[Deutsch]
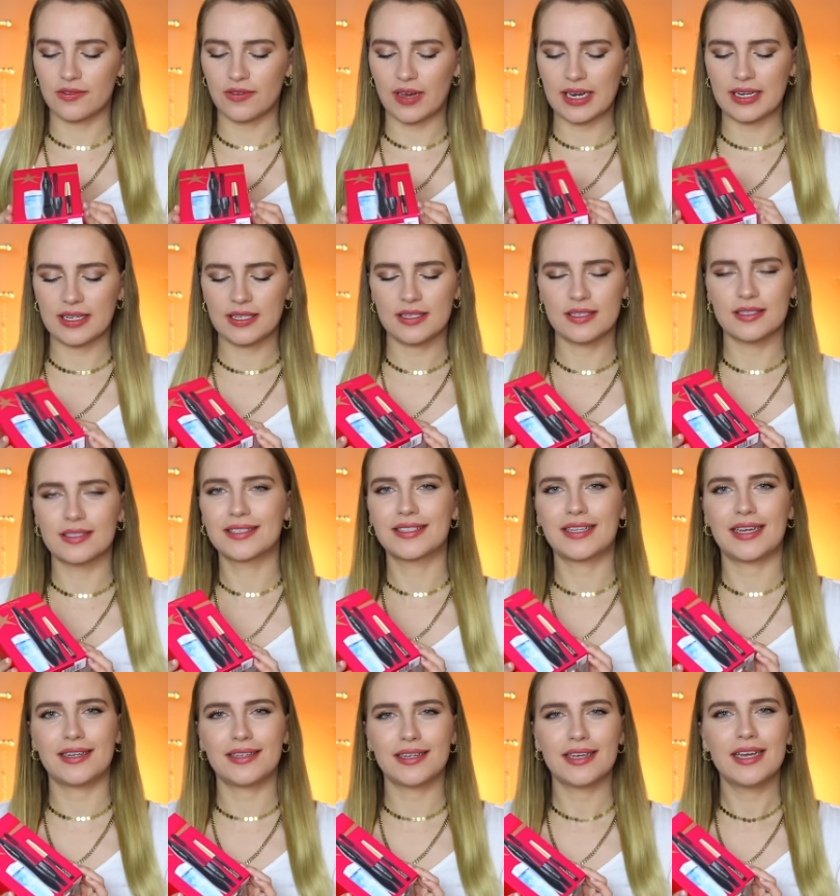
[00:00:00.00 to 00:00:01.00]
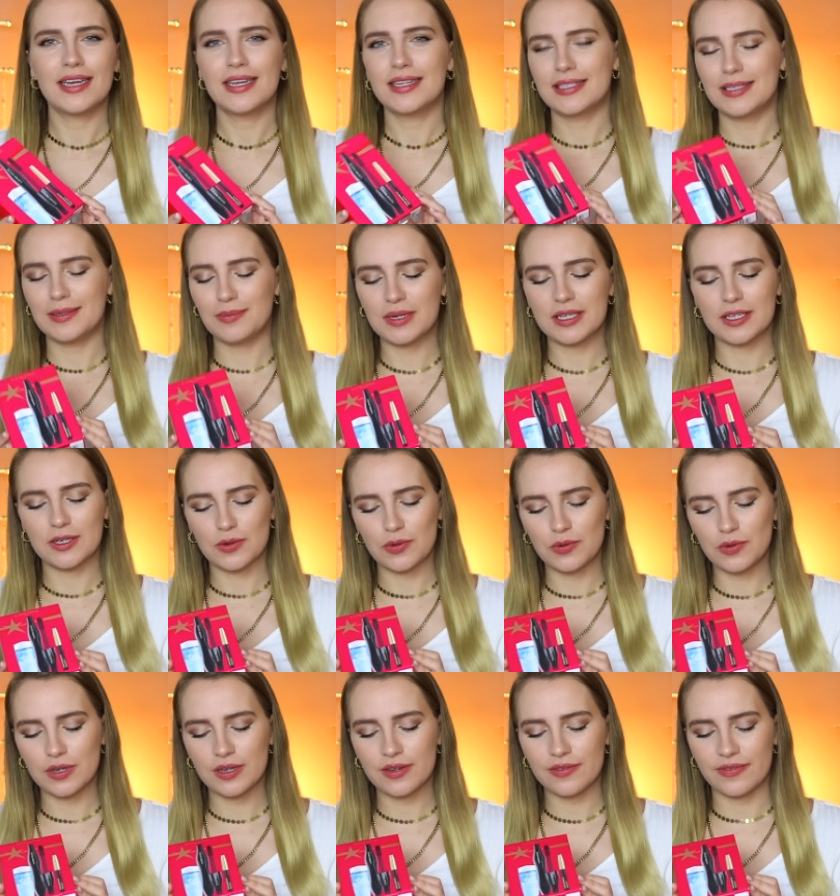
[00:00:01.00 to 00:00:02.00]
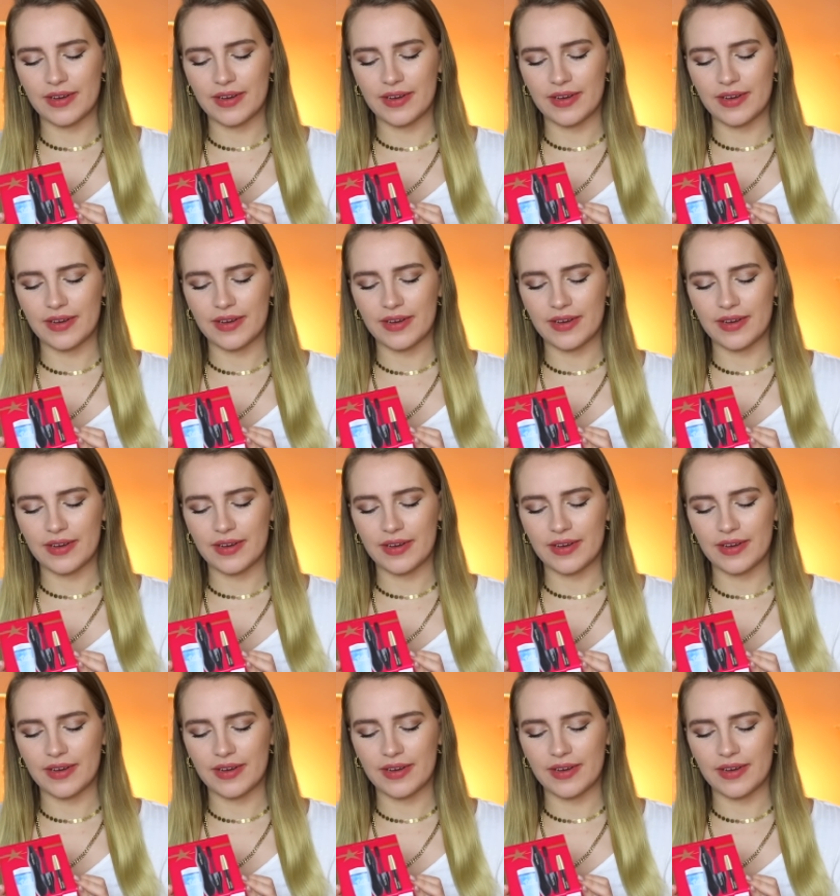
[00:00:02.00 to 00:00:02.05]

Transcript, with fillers: fand ich dieses Set ziemlich cool,